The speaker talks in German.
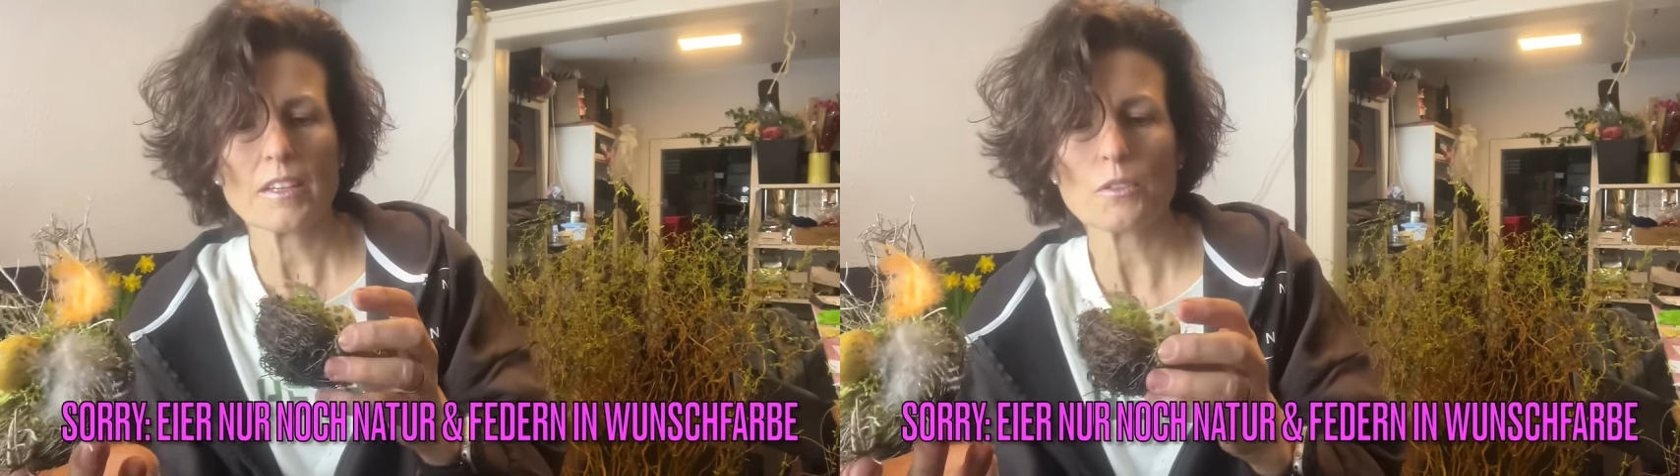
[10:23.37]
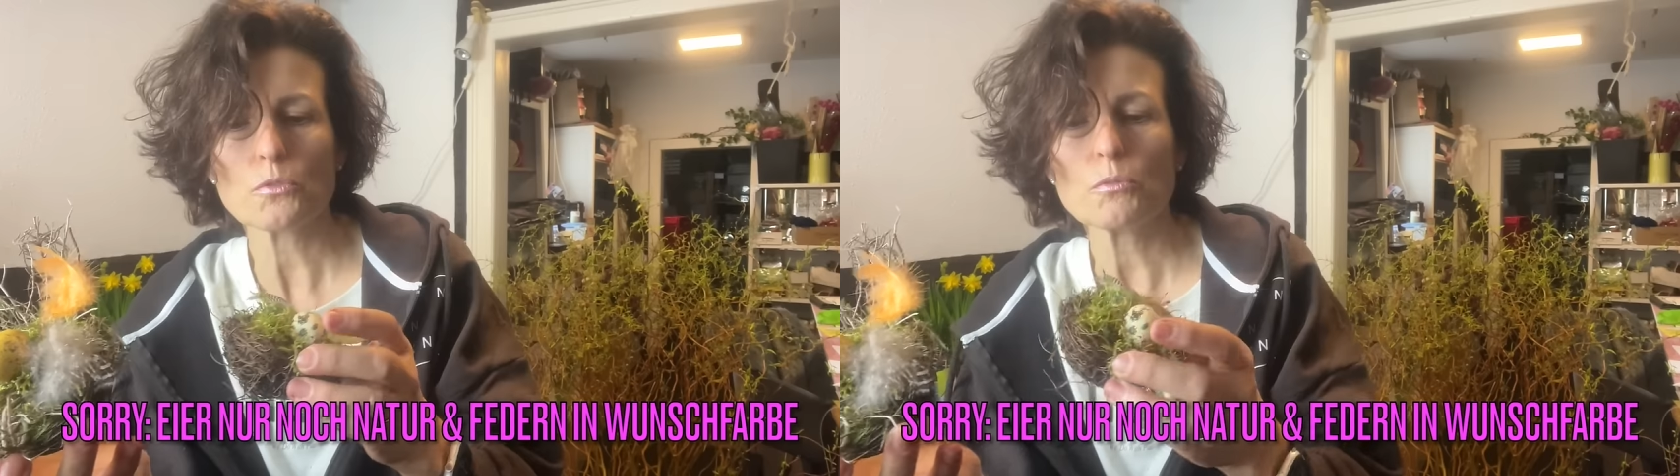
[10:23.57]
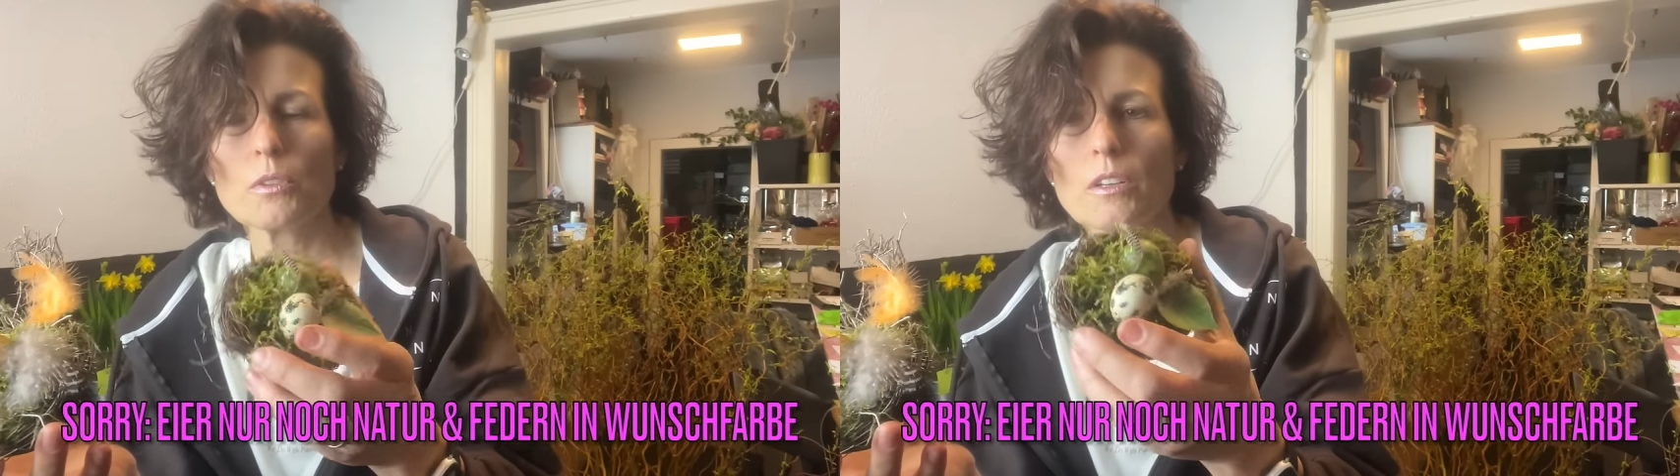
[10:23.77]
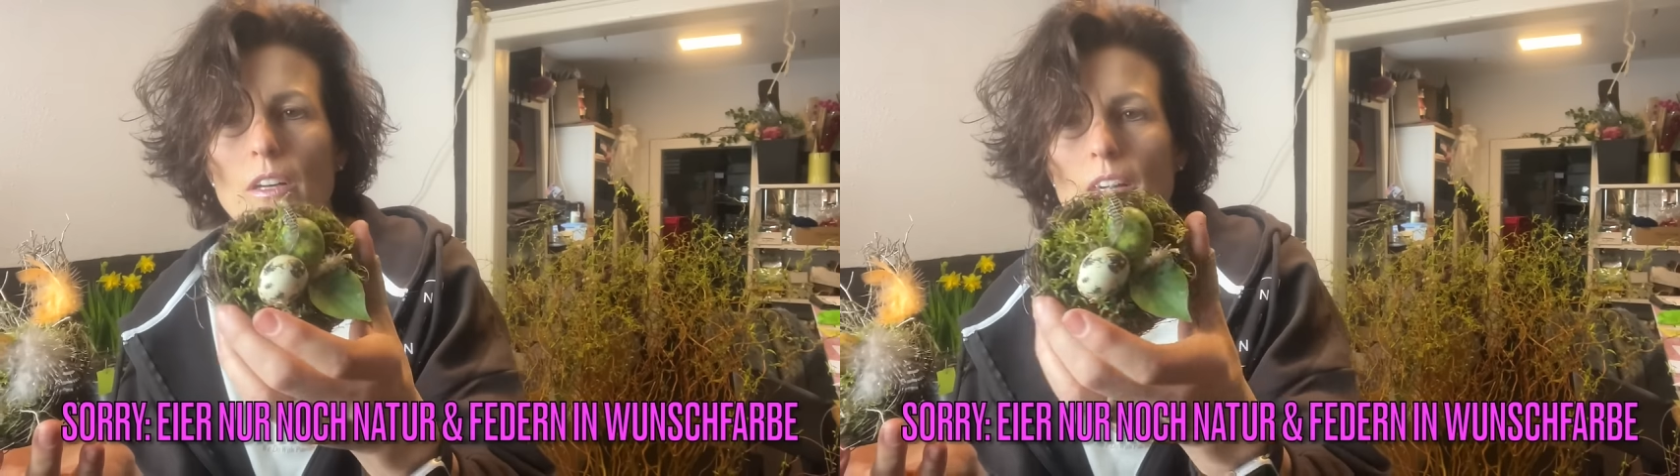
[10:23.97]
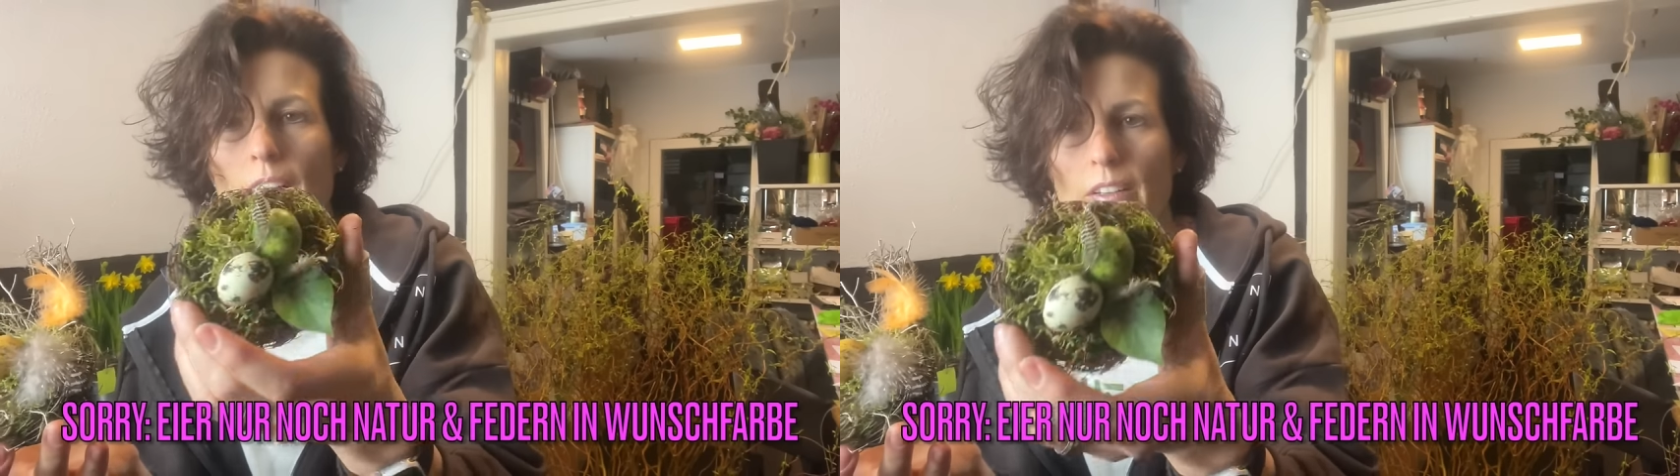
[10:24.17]
Natur,
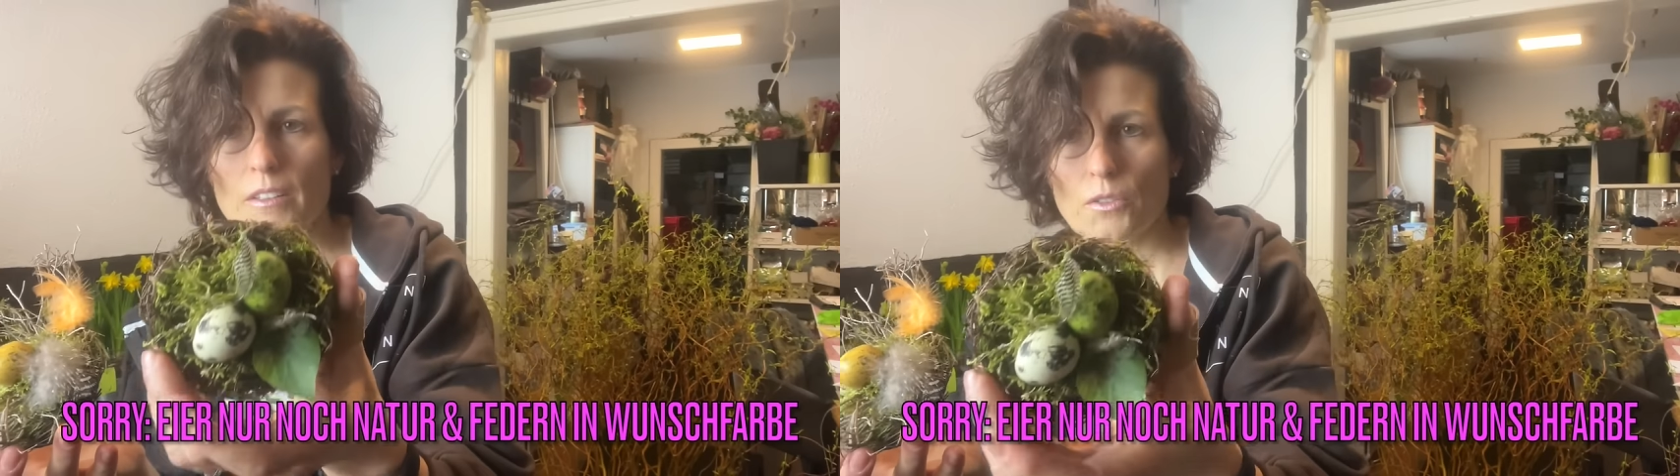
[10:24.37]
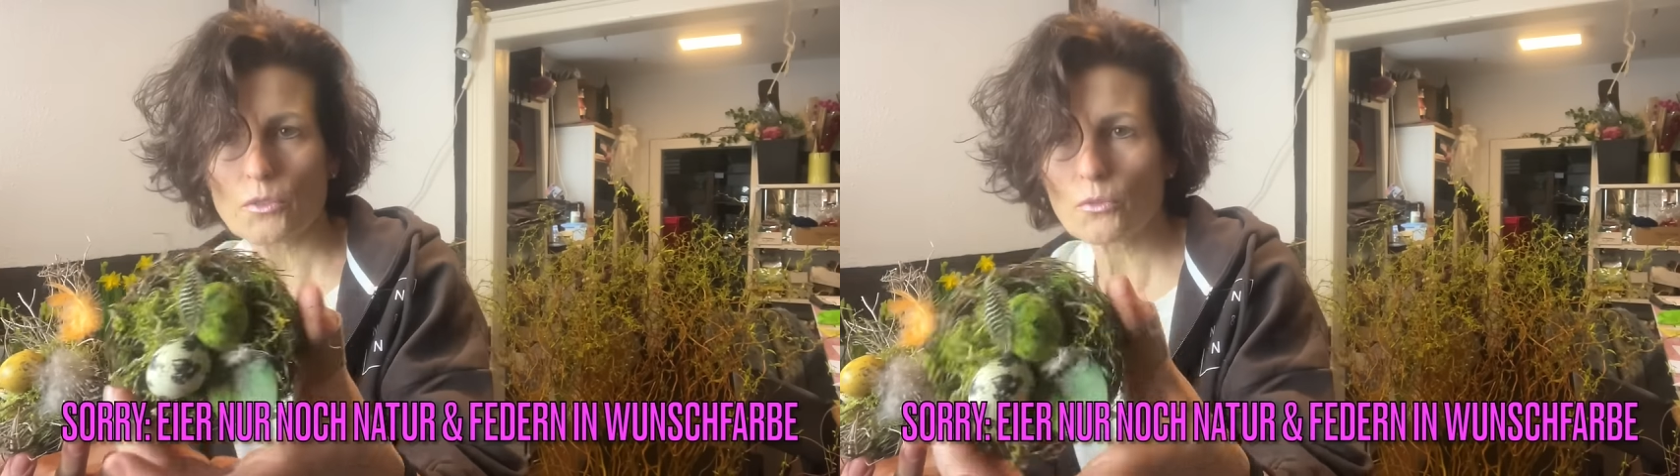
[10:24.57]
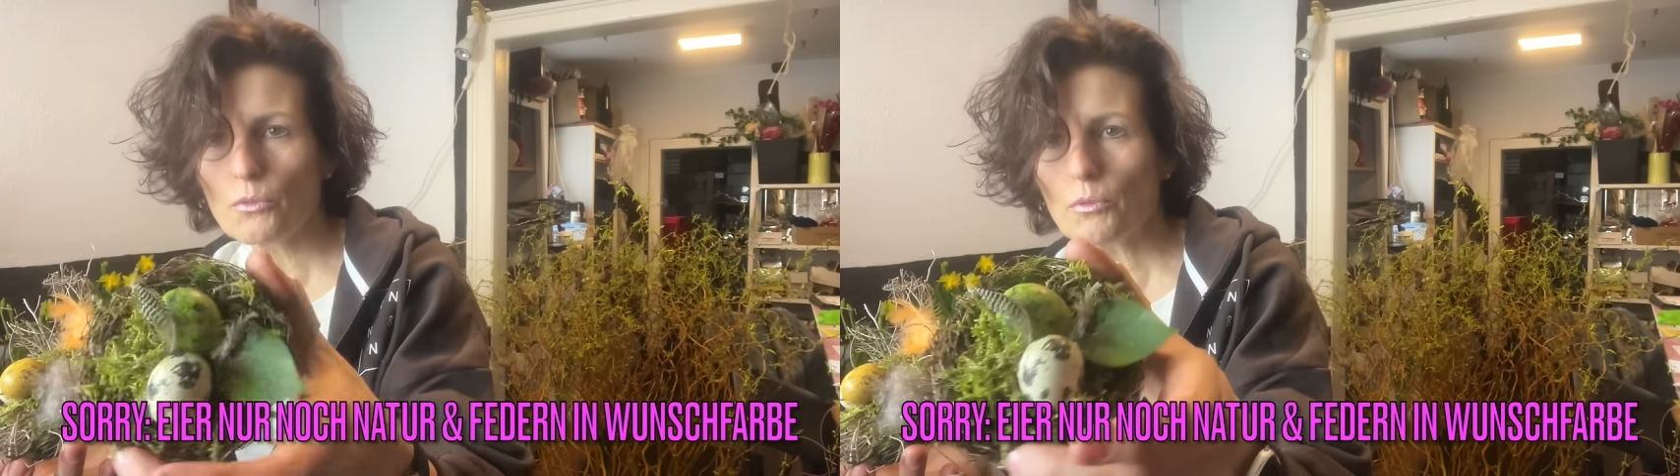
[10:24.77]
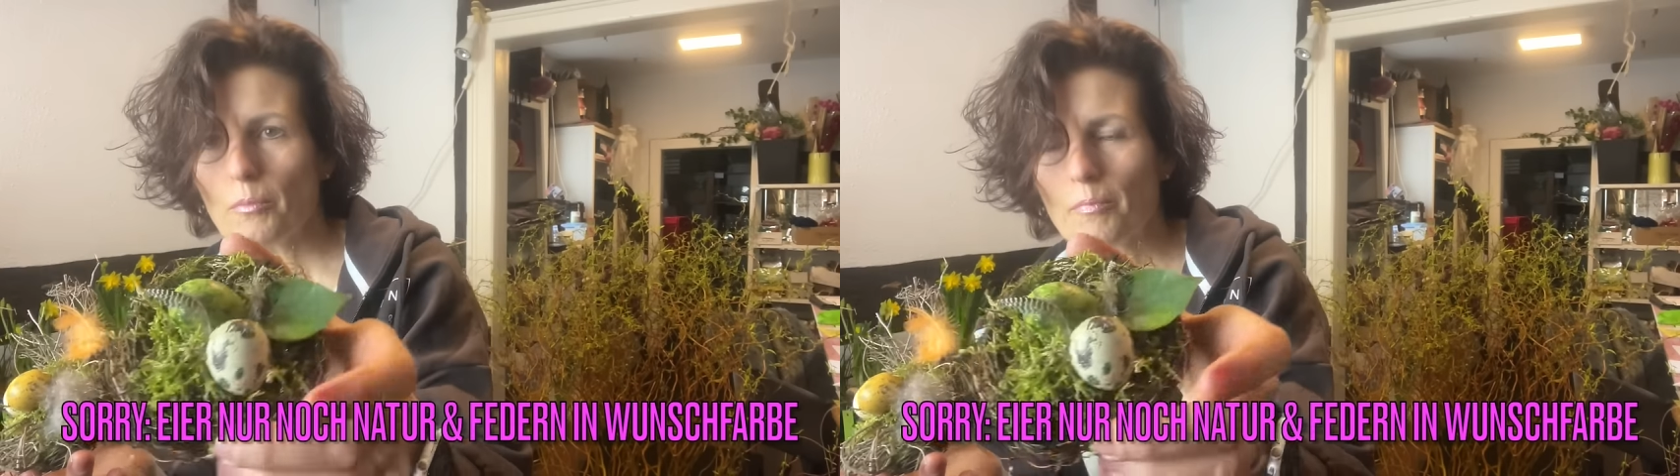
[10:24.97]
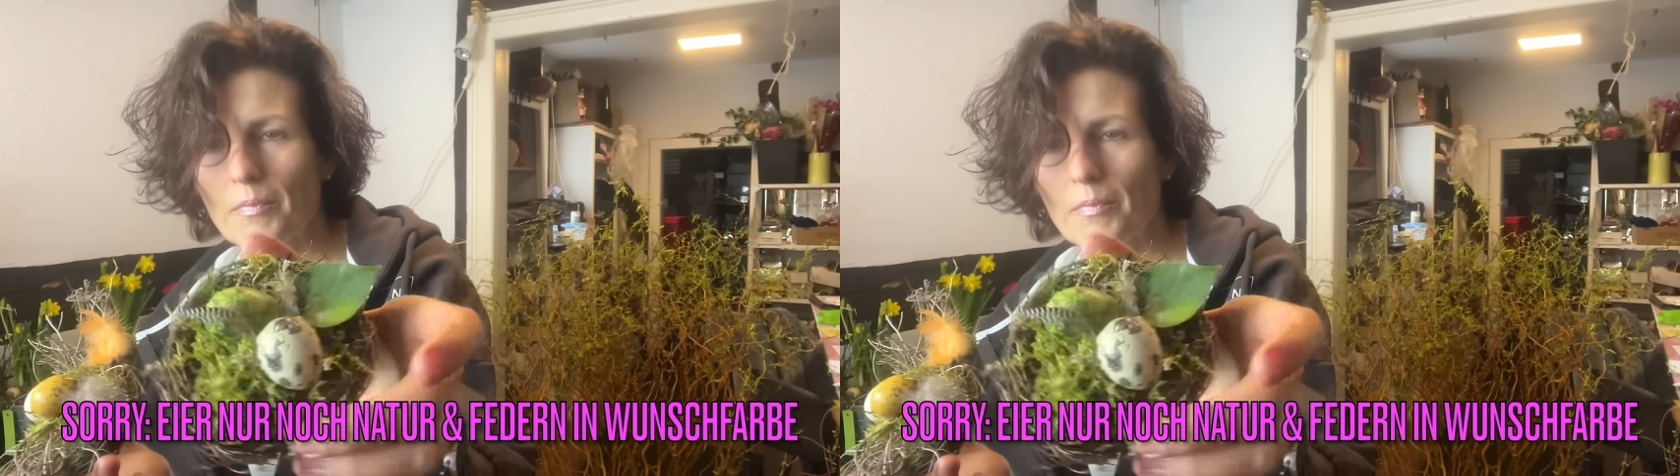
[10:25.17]
in Grün.